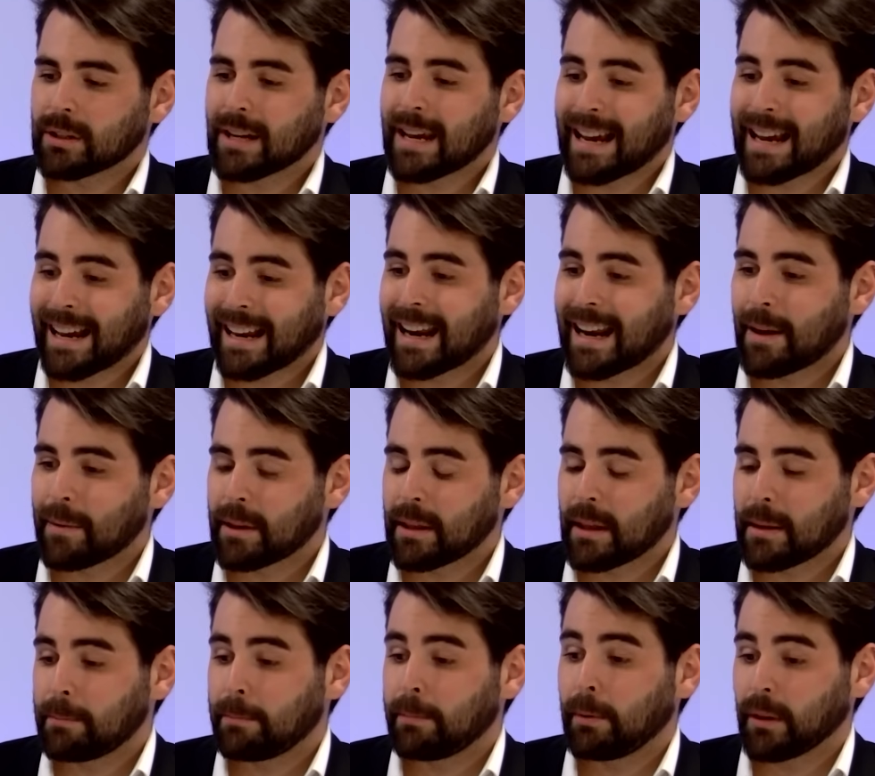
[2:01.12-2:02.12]
en clave
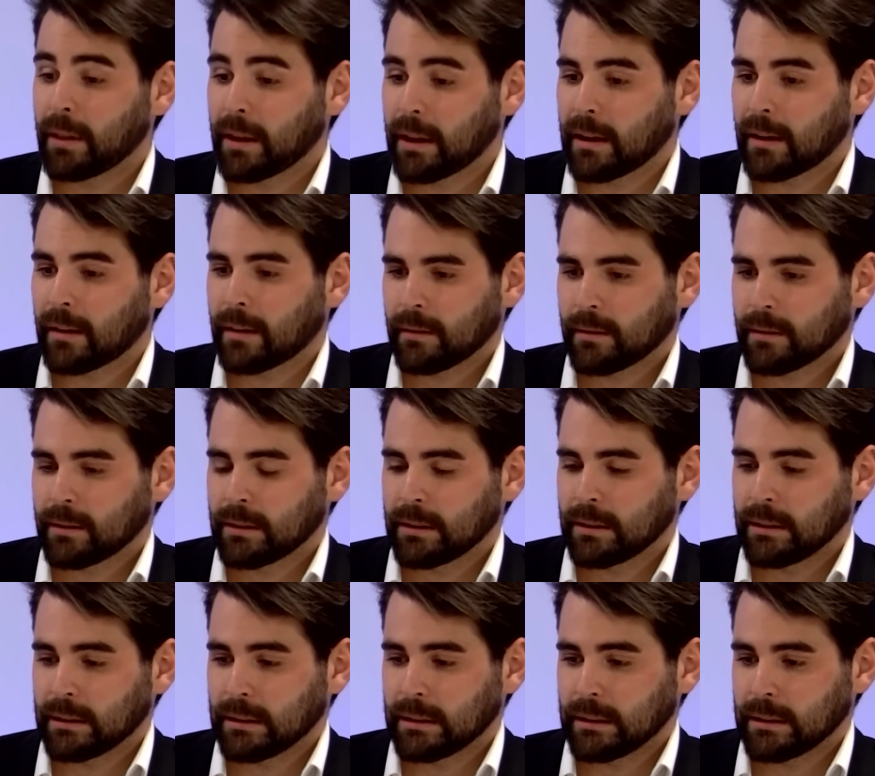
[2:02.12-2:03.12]
de poder,
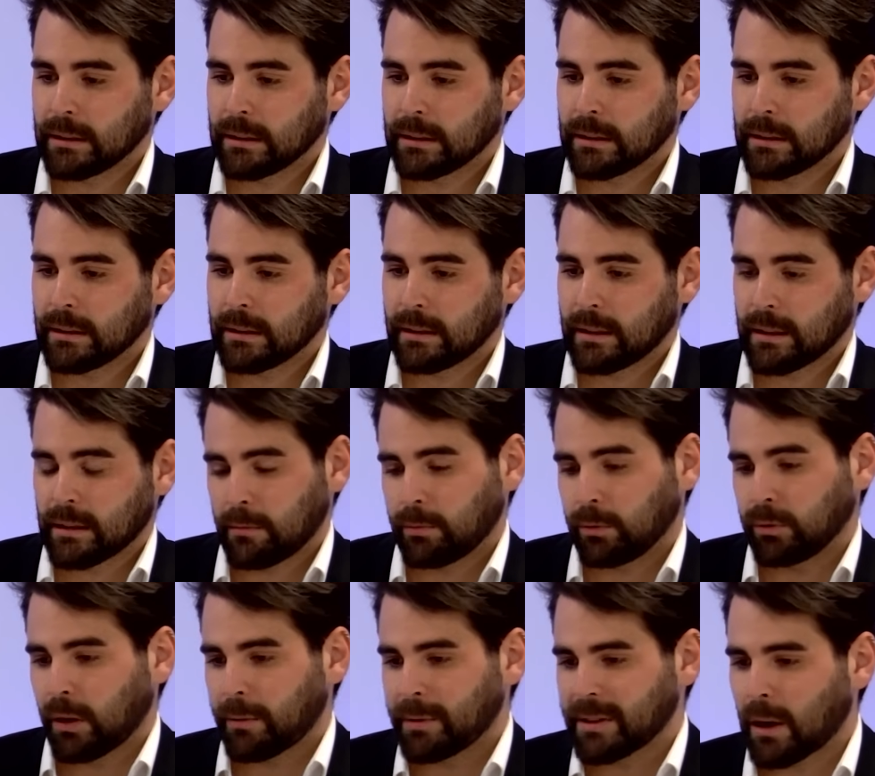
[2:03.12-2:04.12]
eh, desde el
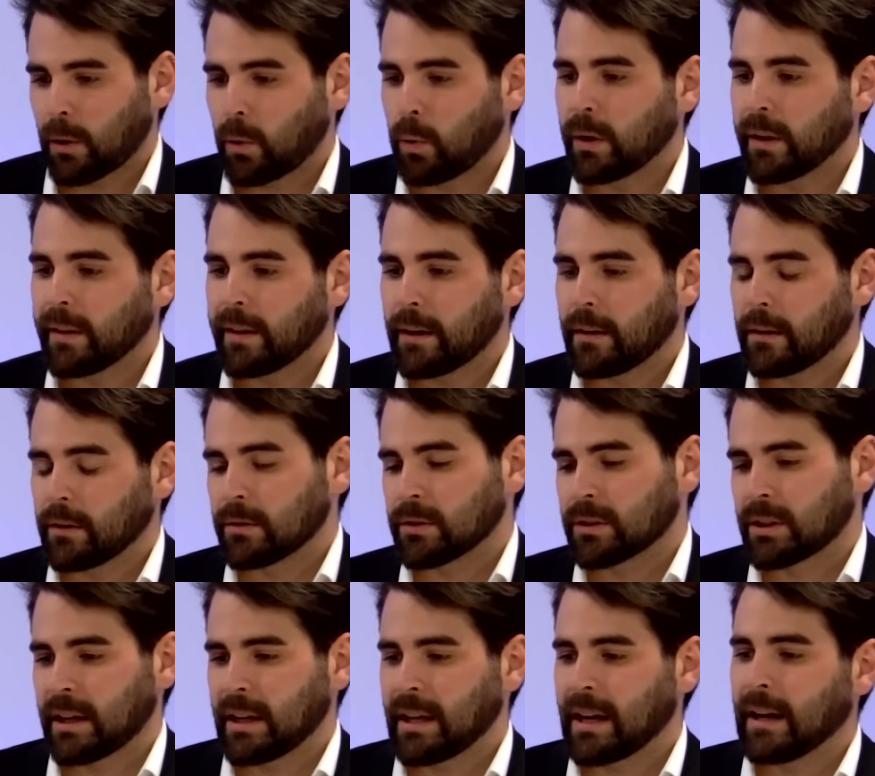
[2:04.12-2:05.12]
punto de vista jurídico
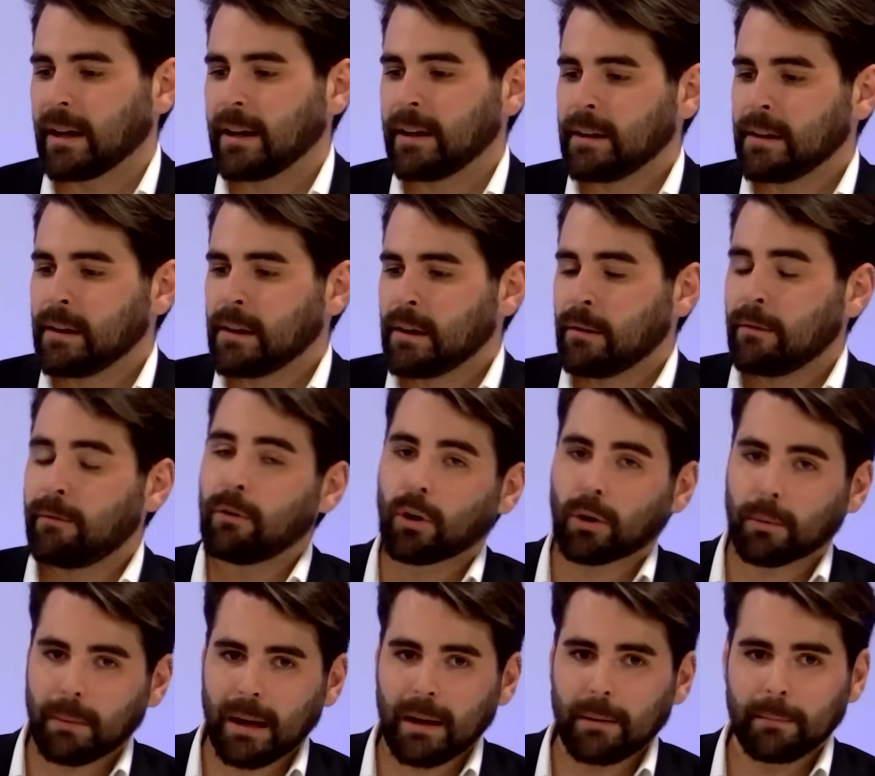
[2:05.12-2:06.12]
sería
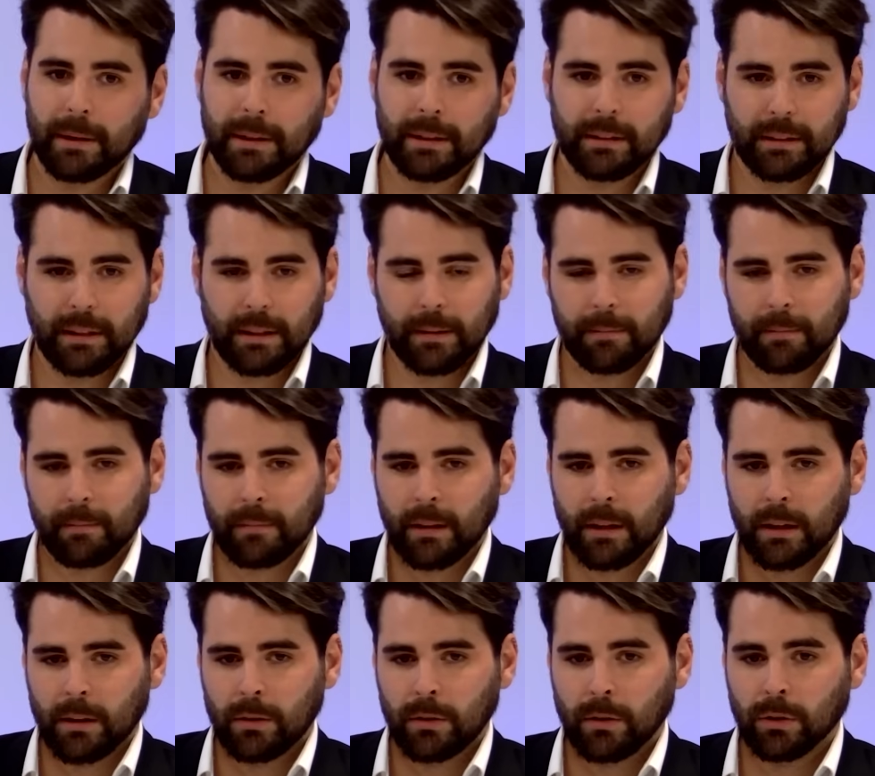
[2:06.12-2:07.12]
formalmente,
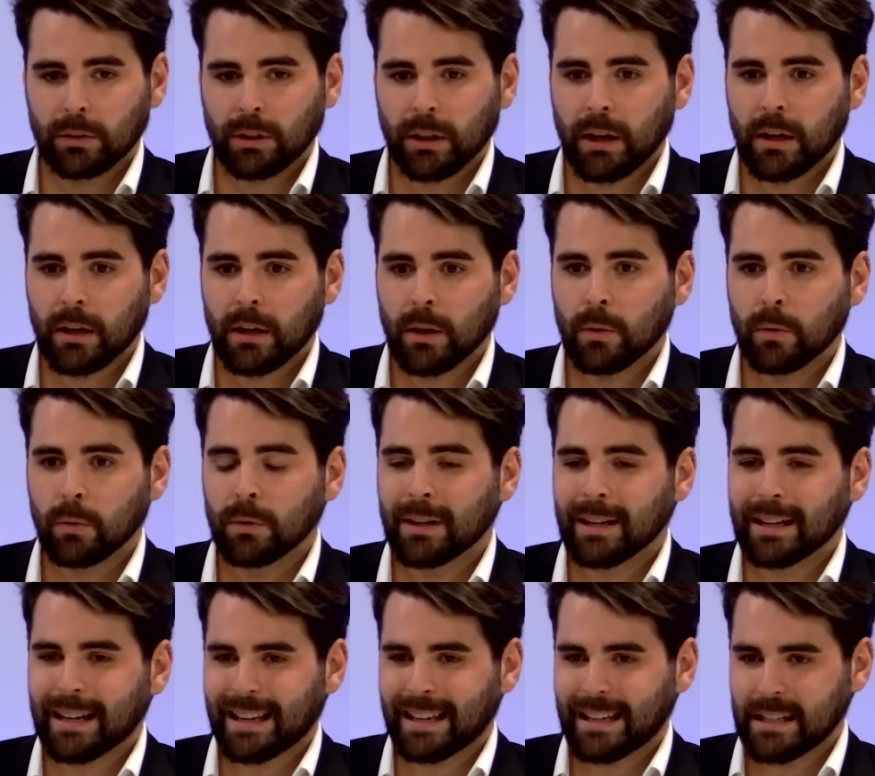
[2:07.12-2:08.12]
no tiene ningún
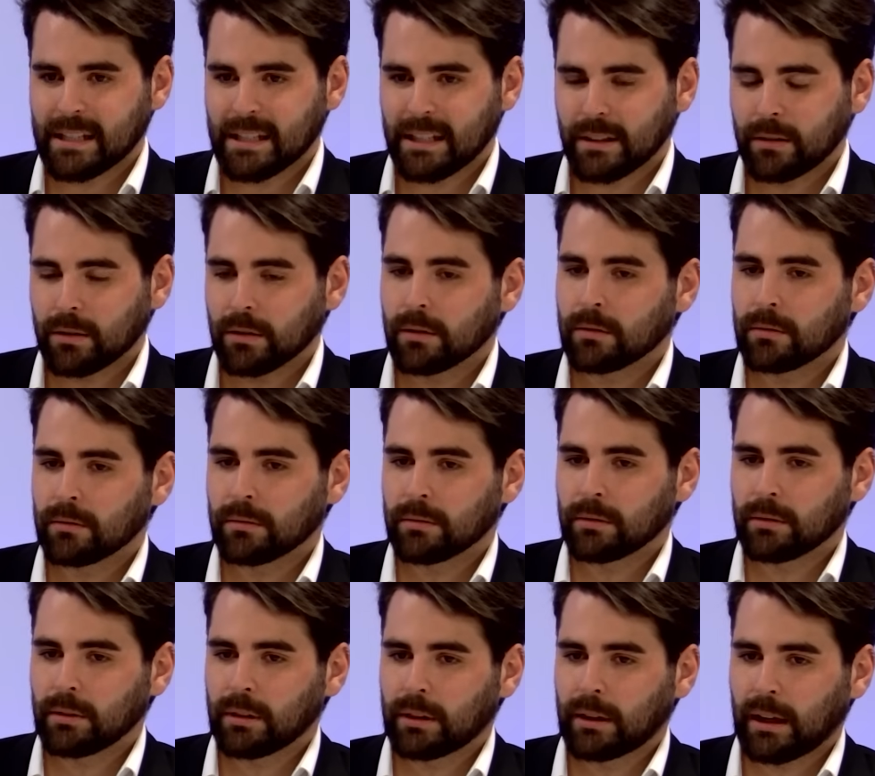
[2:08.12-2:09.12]
requisito
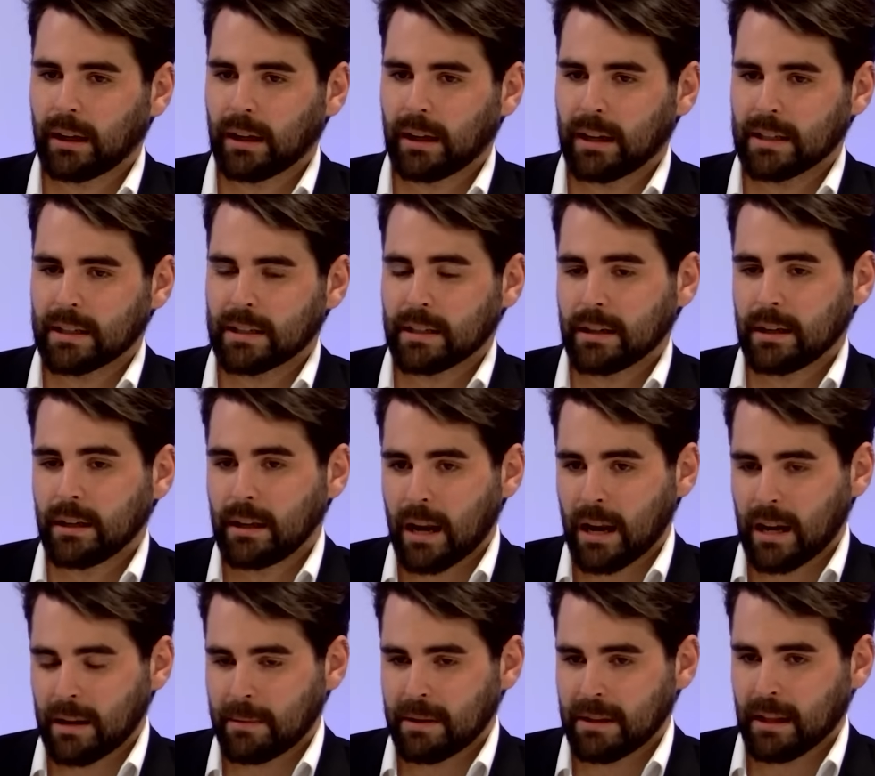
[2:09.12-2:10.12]
que es la
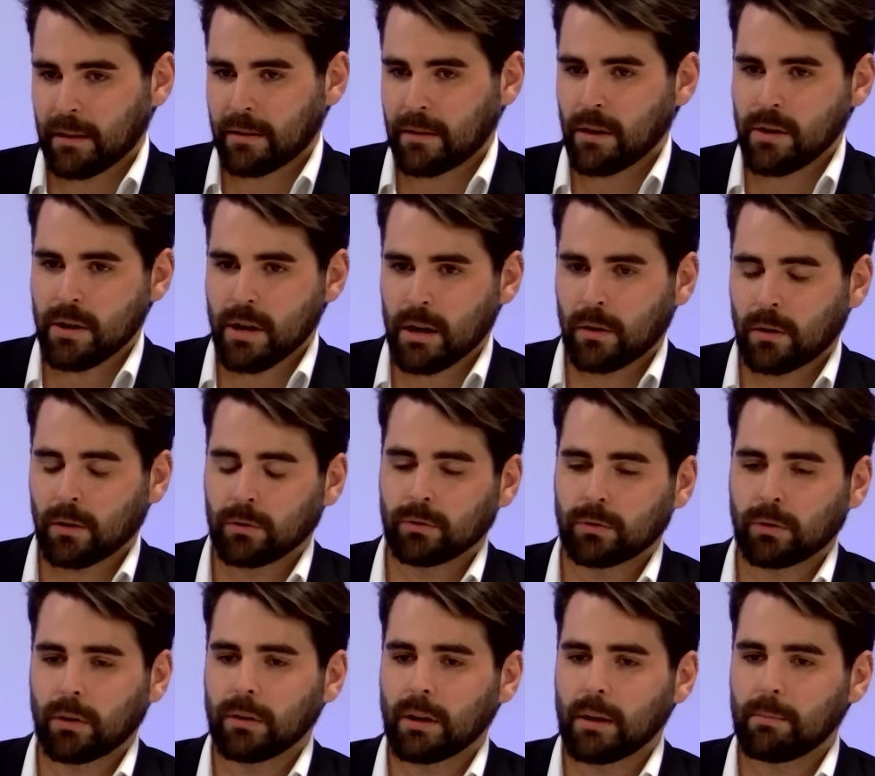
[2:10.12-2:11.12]
limitación y el
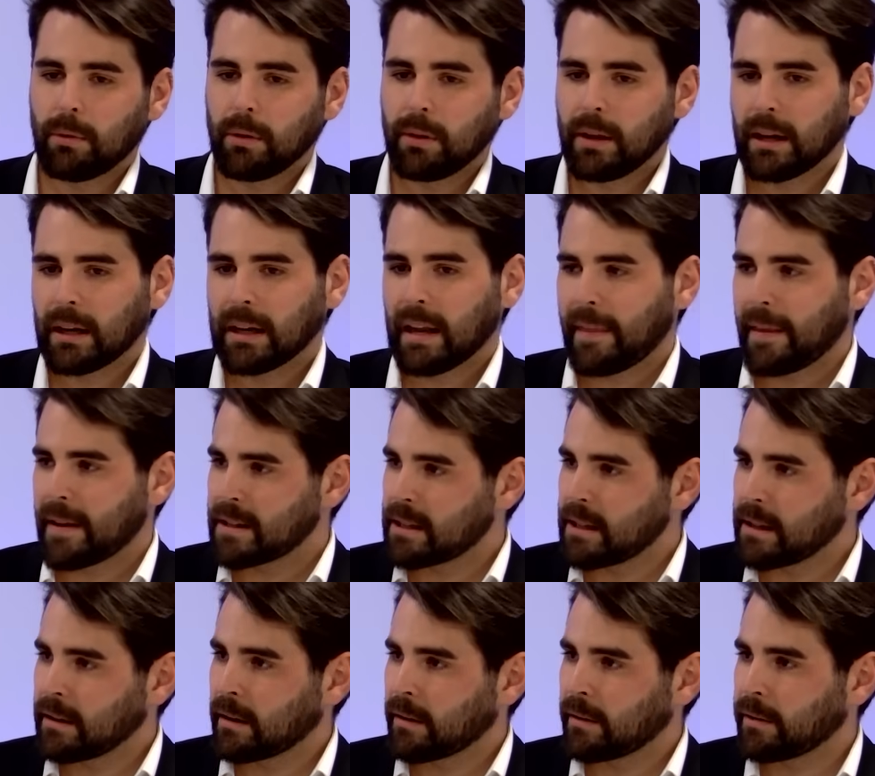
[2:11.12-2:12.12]
control del poder, la
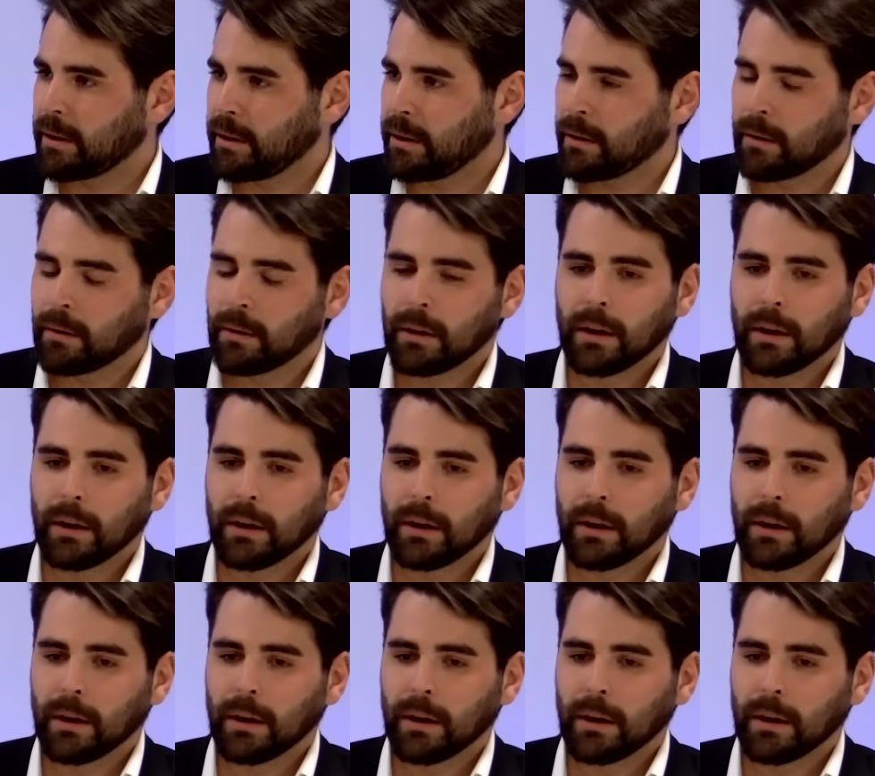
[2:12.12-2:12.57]
designación